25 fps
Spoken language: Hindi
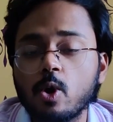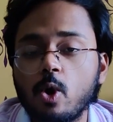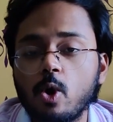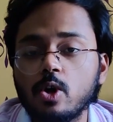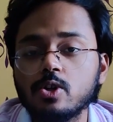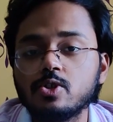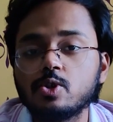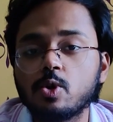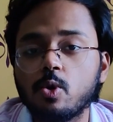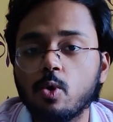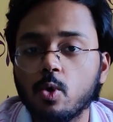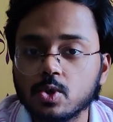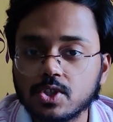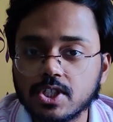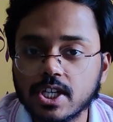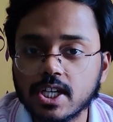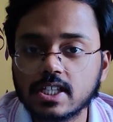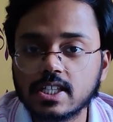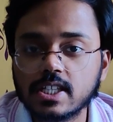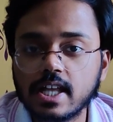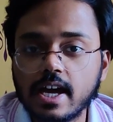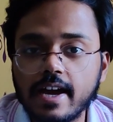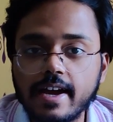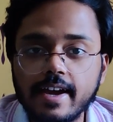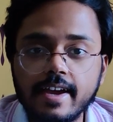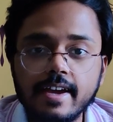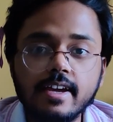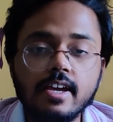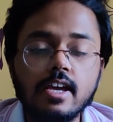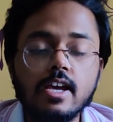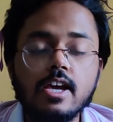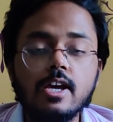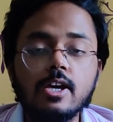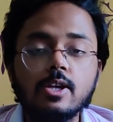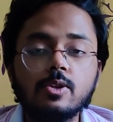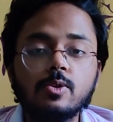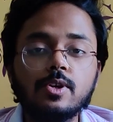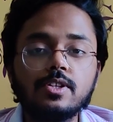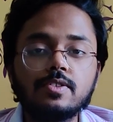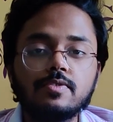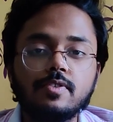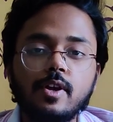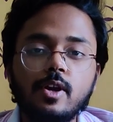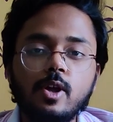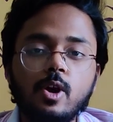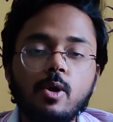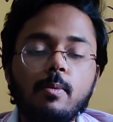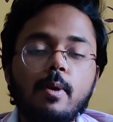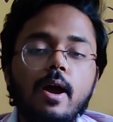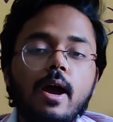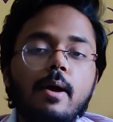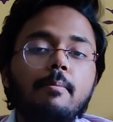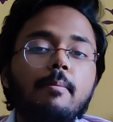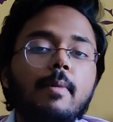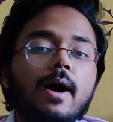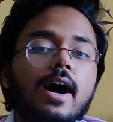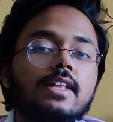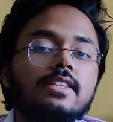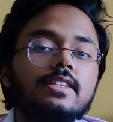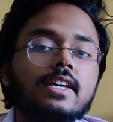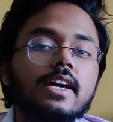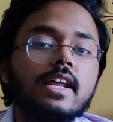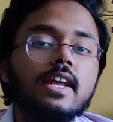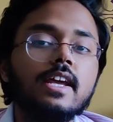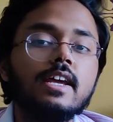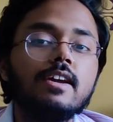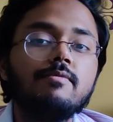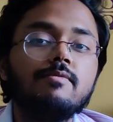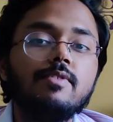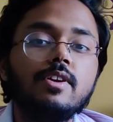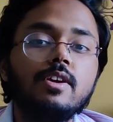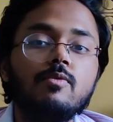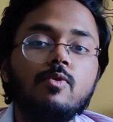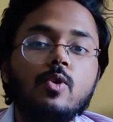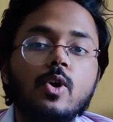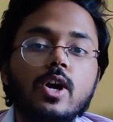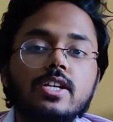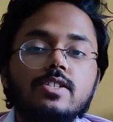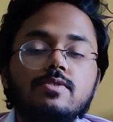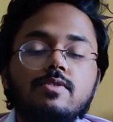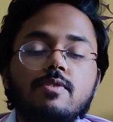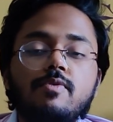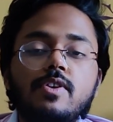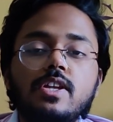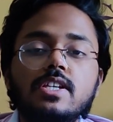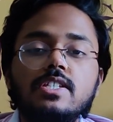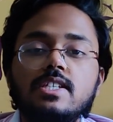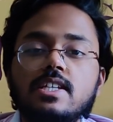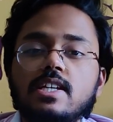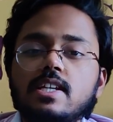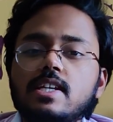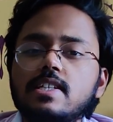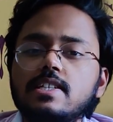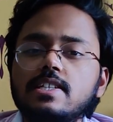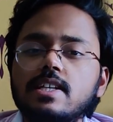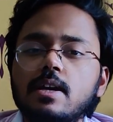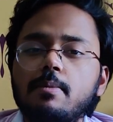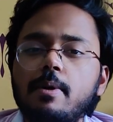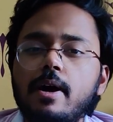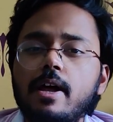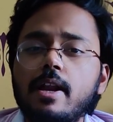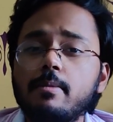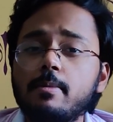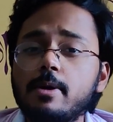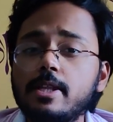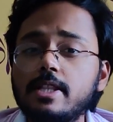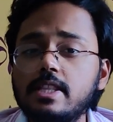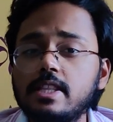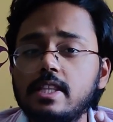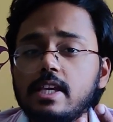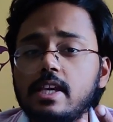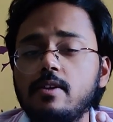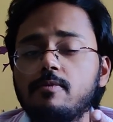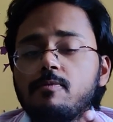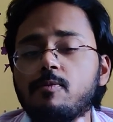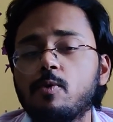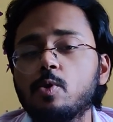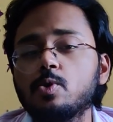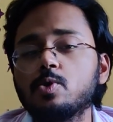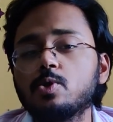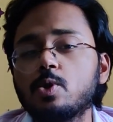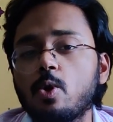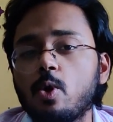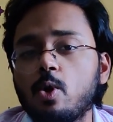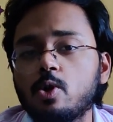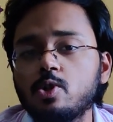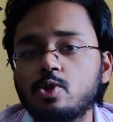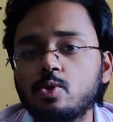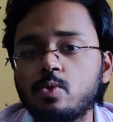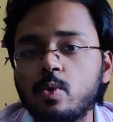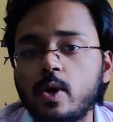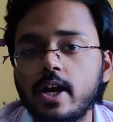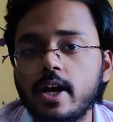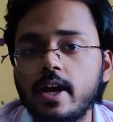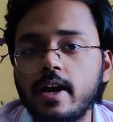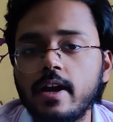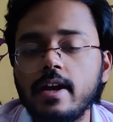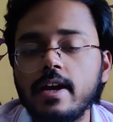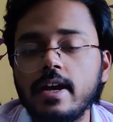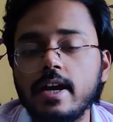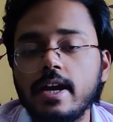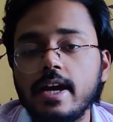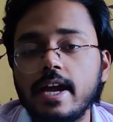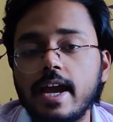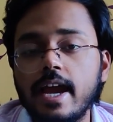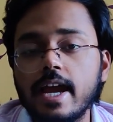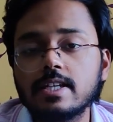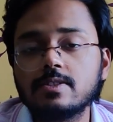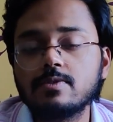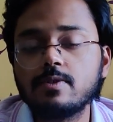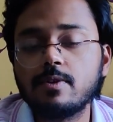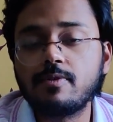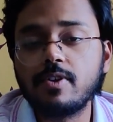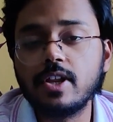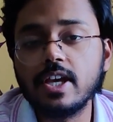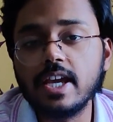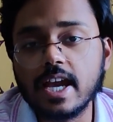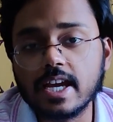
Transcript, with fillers: लॉन्च हो सकता है तो इस वीडियो में हम बात करेंगे वीवो X50 सीरीज के बारे में तीन फोन लॉन्च हुए हैं एक्स फिफ्टी